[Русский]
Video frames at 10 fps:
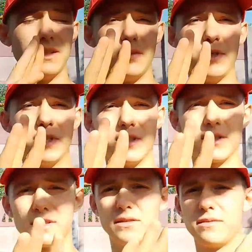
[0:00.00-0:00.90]
Три месяца
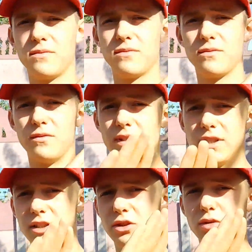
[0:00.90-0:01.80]
назад в
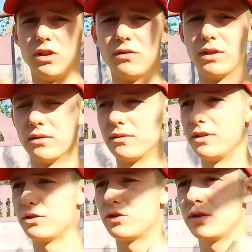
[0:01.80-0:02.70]
это никто не верил.
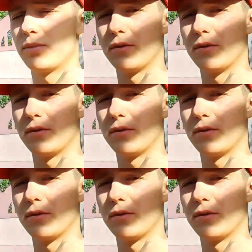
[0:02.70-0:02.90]
Никто не